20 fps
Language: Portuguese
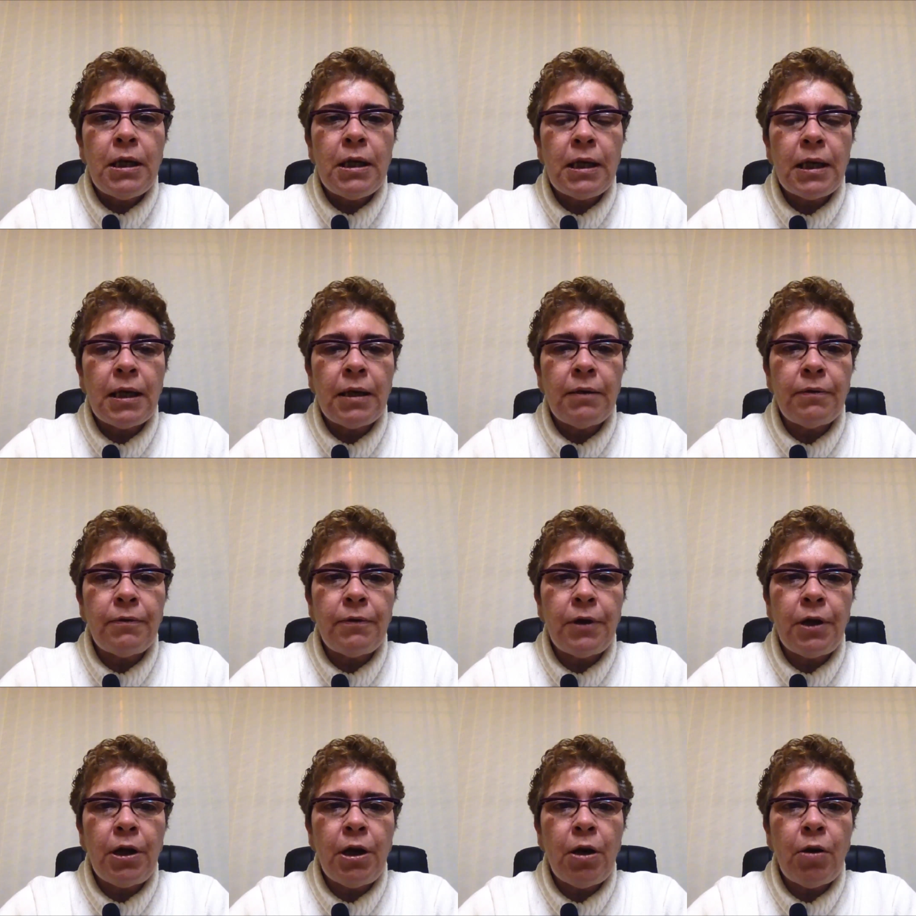
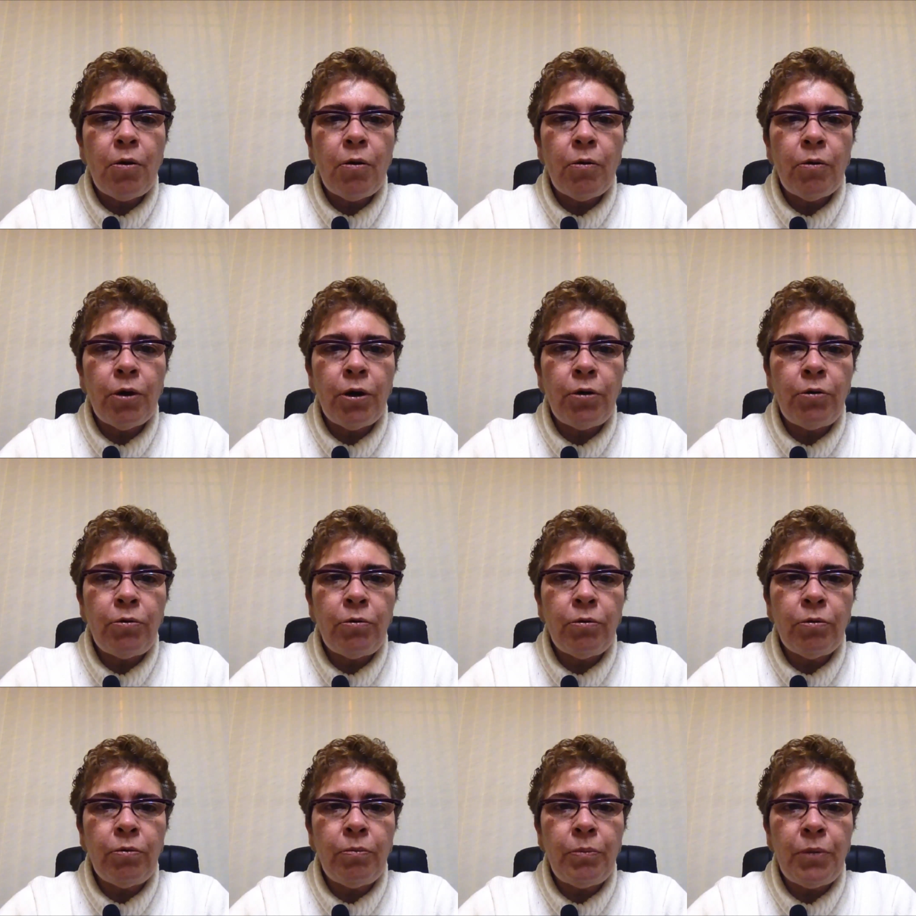teve
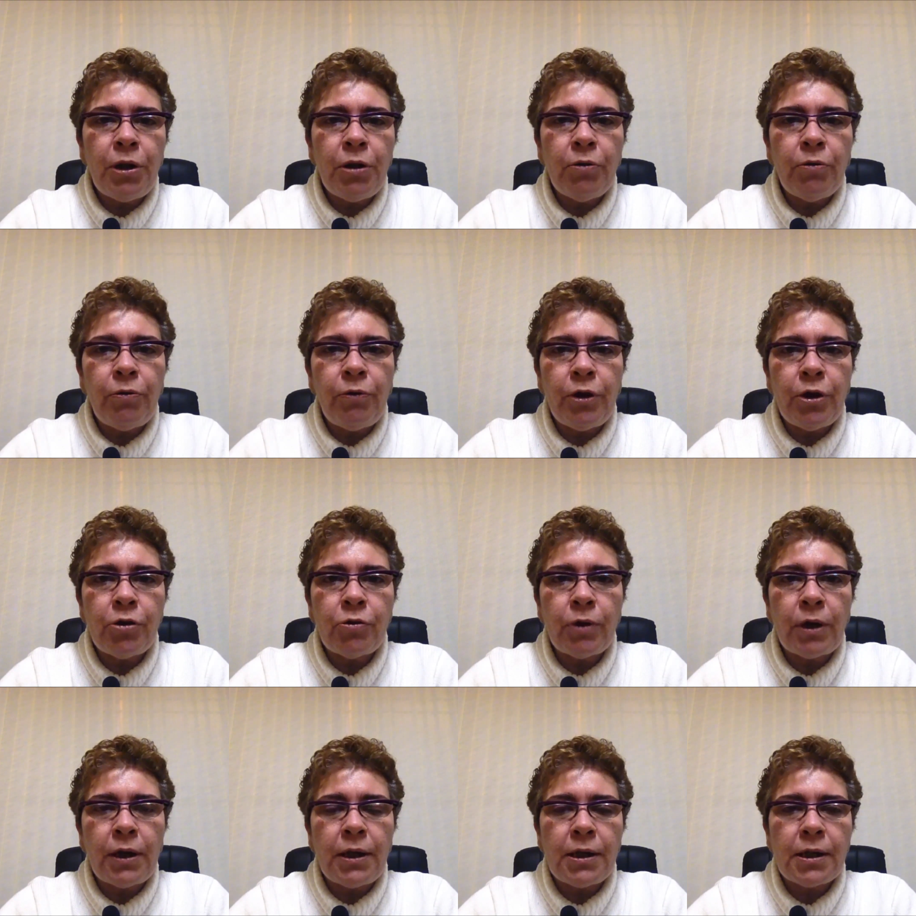8 mil
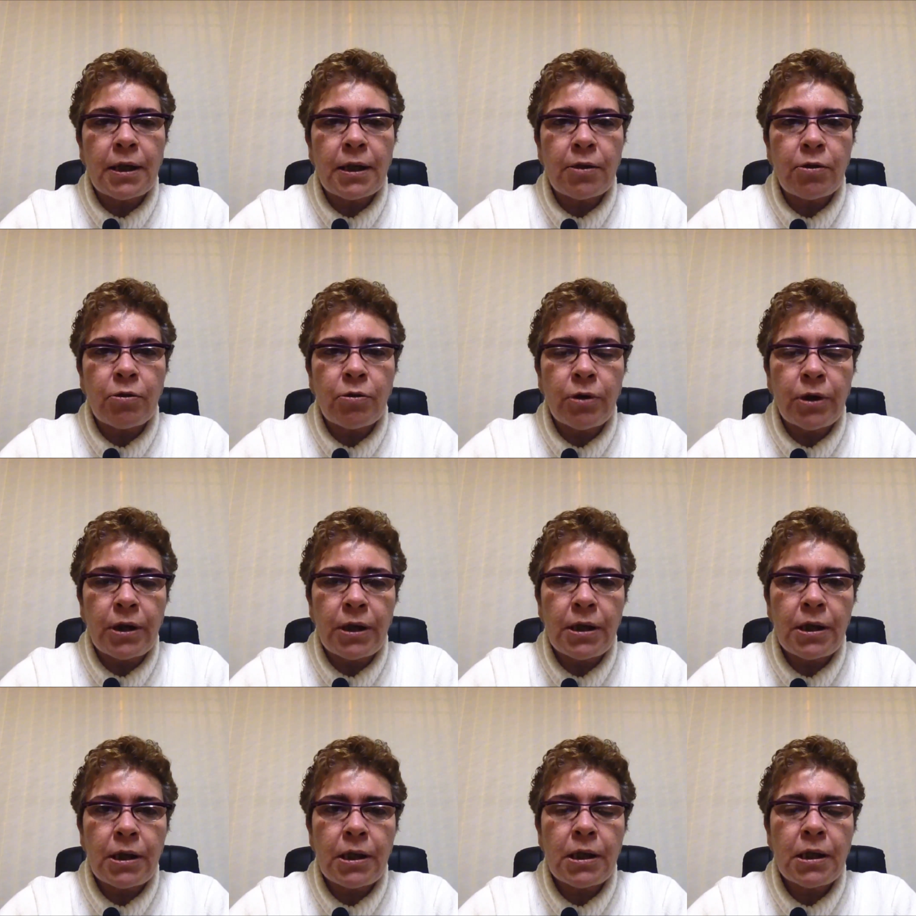
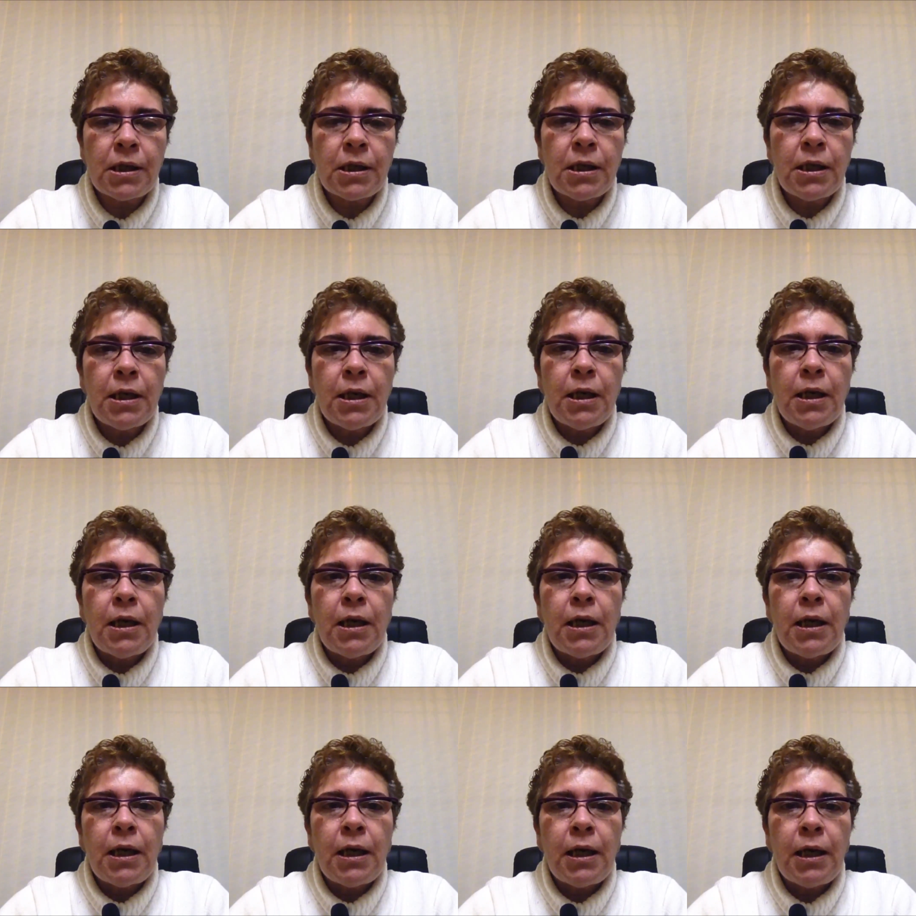visualizações
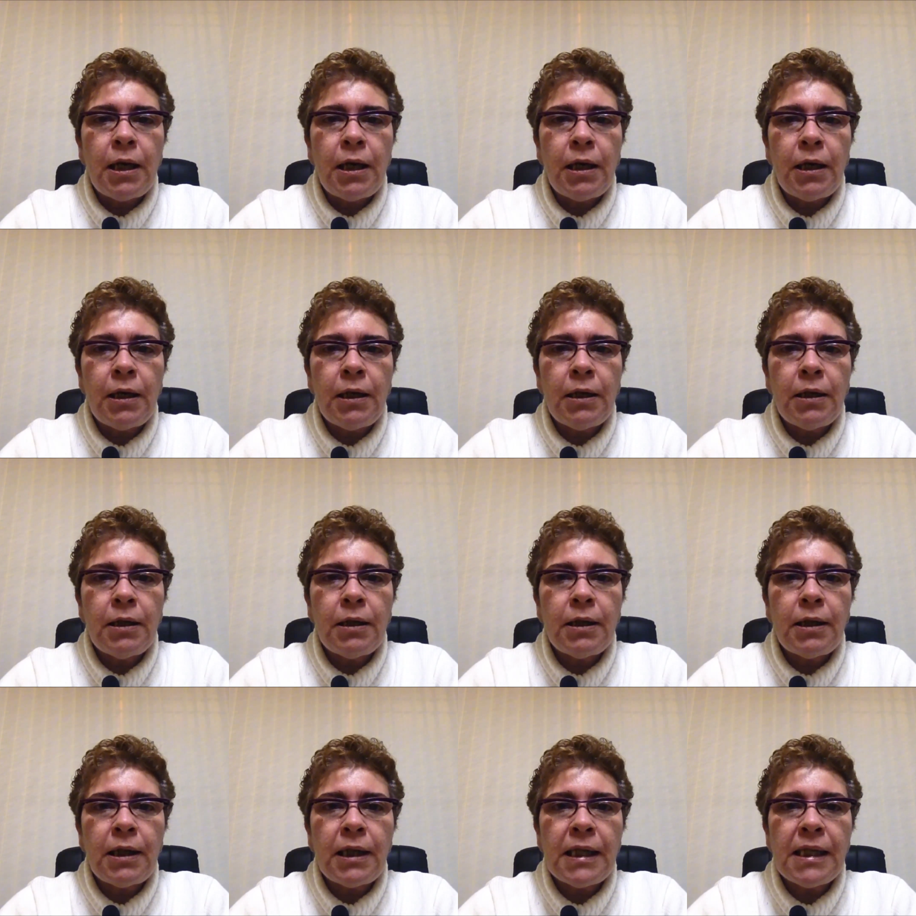em
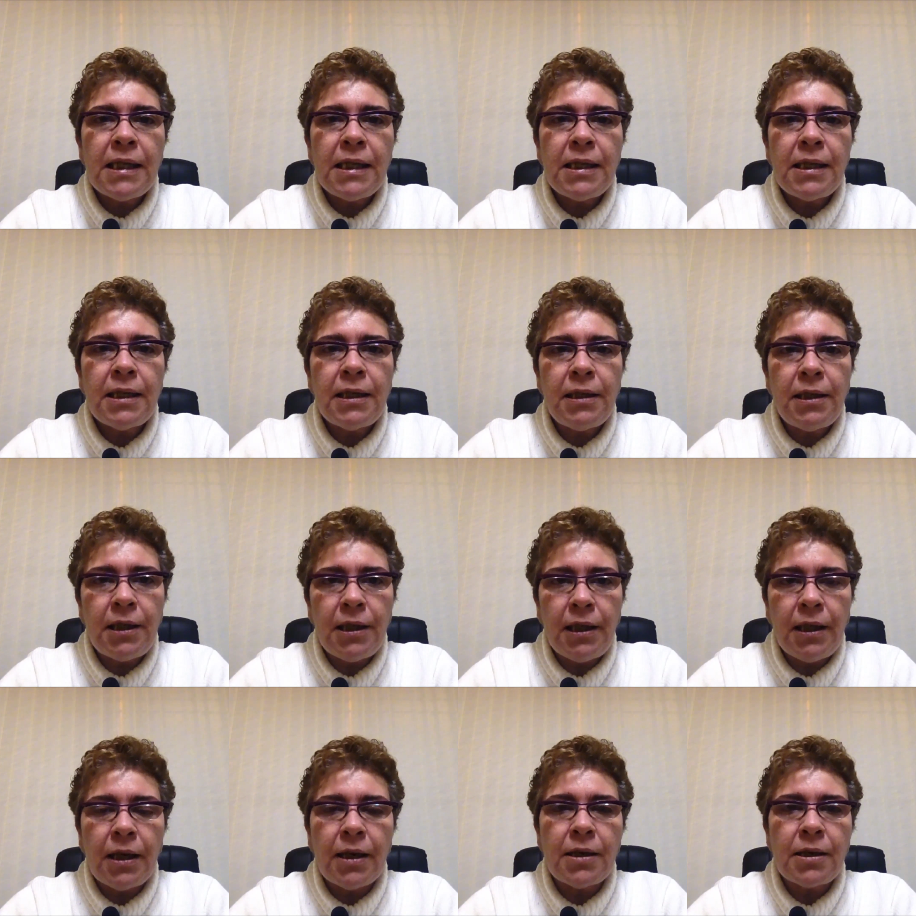15
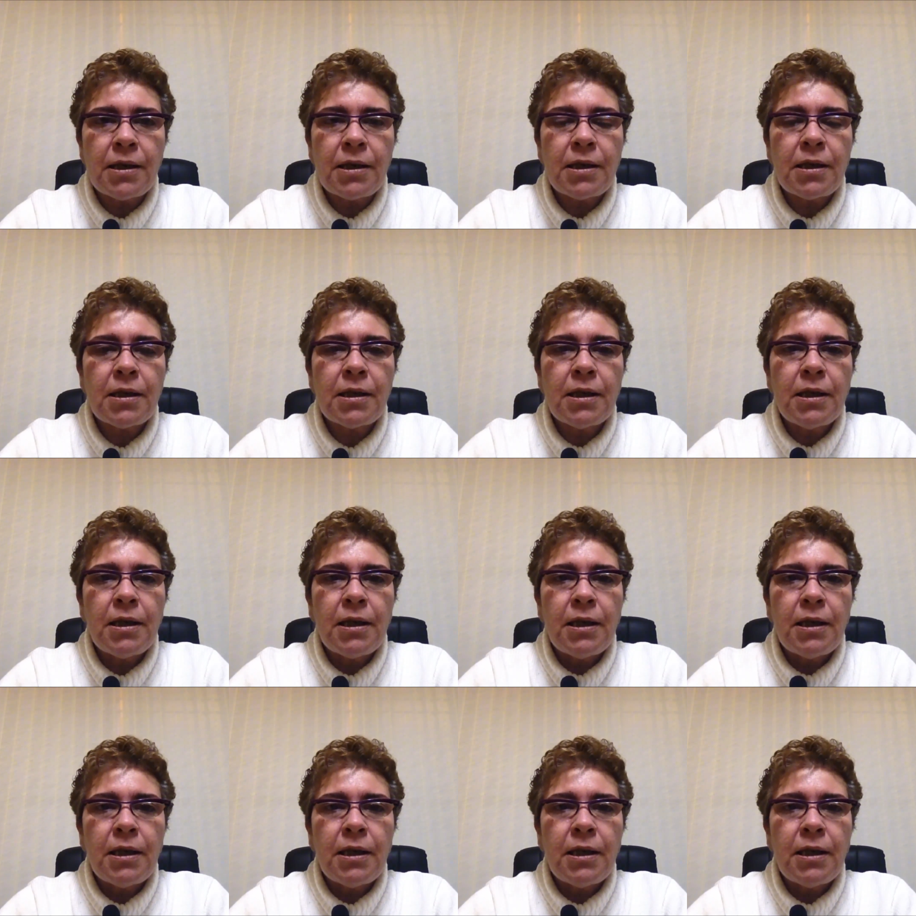dias.